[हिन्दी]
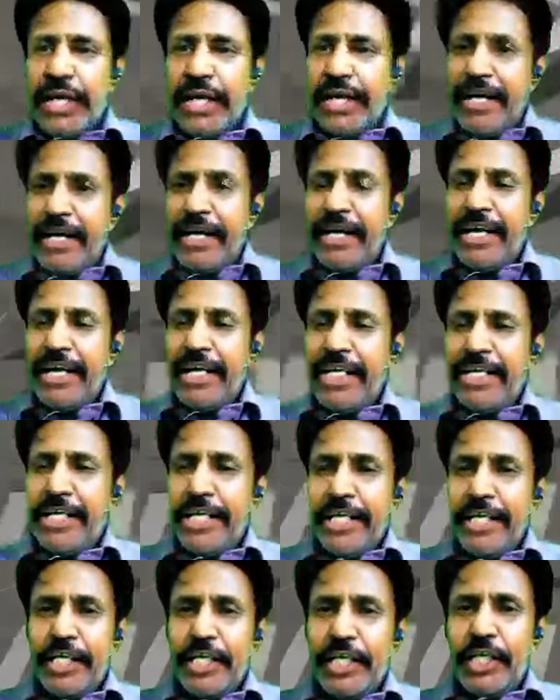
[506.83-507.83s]
तो आप टेल
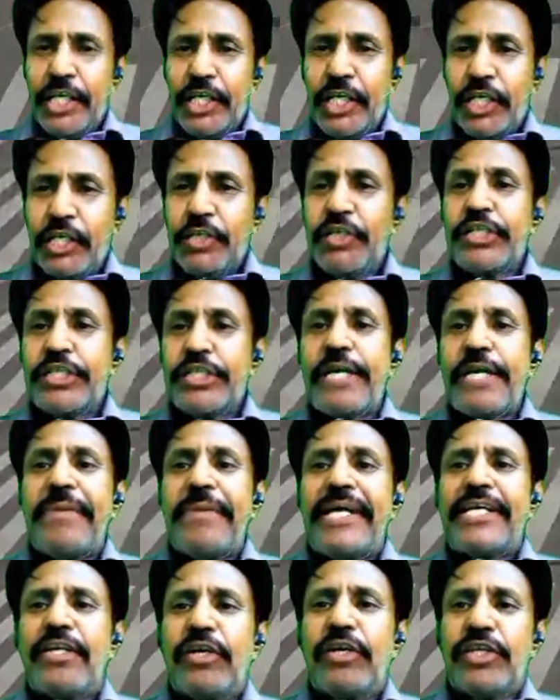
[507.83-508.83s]
से कंपेयर करिए
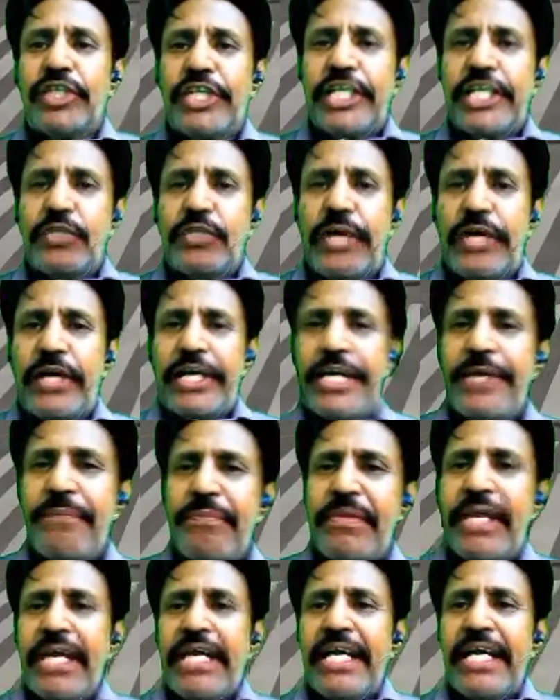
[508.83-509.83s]
बाहर सा
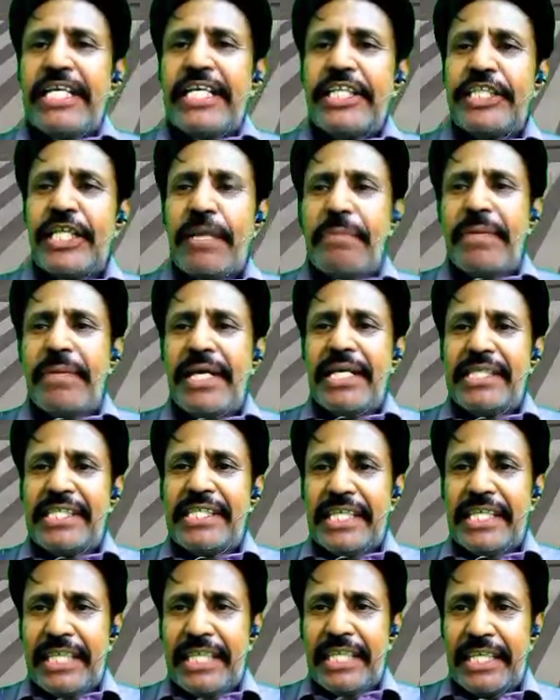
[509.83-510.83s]
देख रहे हैं आपकी
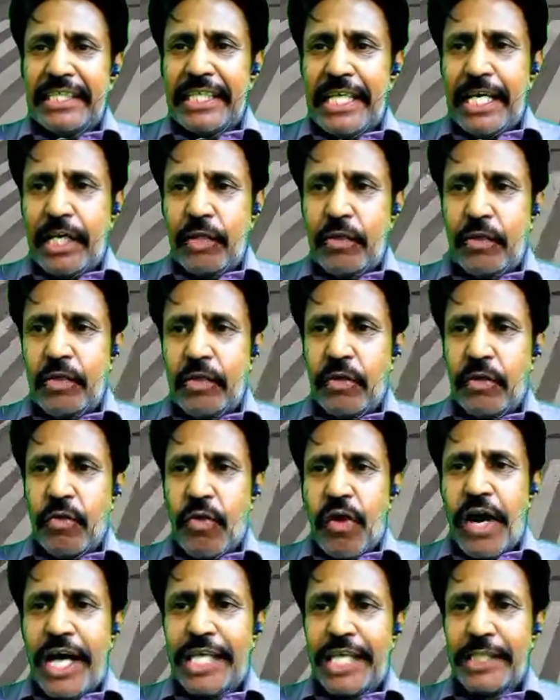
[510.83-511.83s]
जो प्लेन का
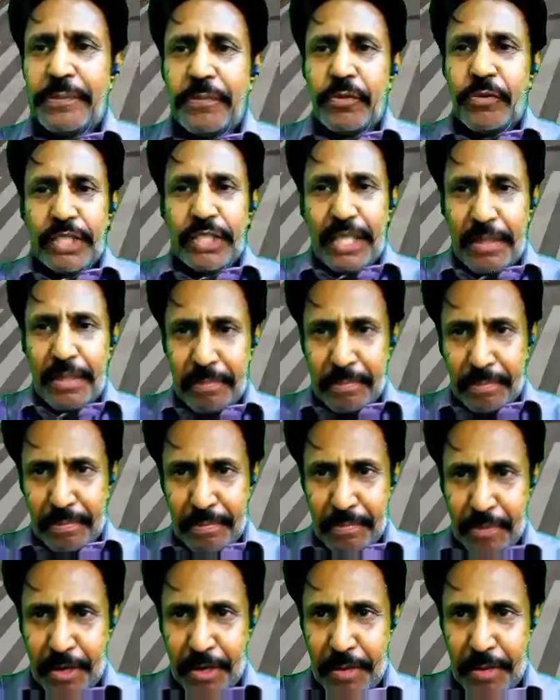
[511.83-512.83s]
टेल विंग है वो
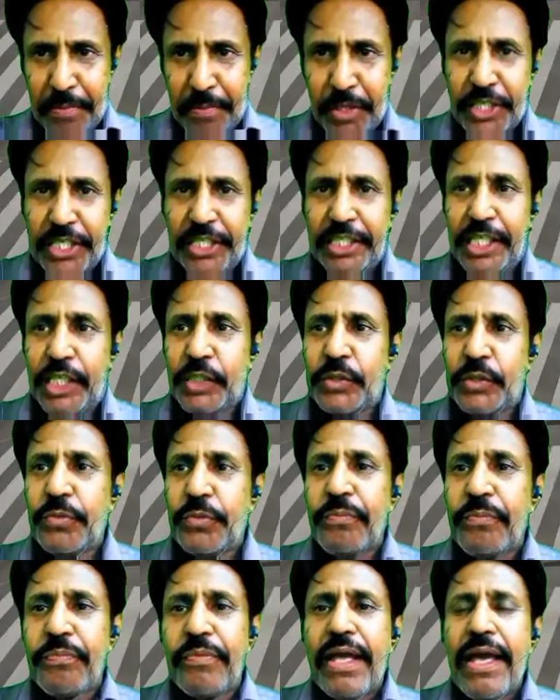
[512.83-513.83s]
एकदम रनवे के
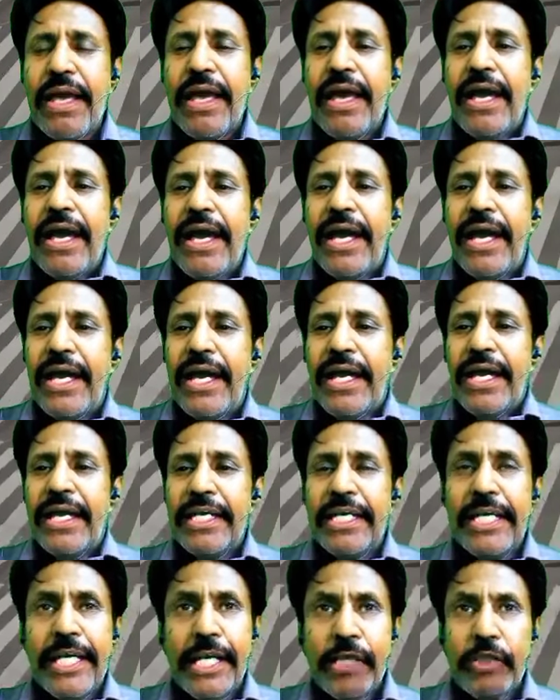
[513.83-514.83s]
सीध में है मतलब जब प्लेन
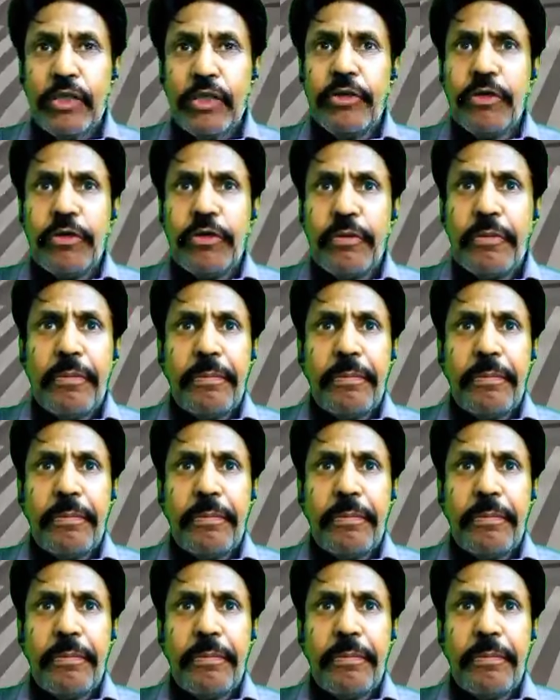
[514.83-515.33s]
आगे बढ़ेगा वो दाएं बाएं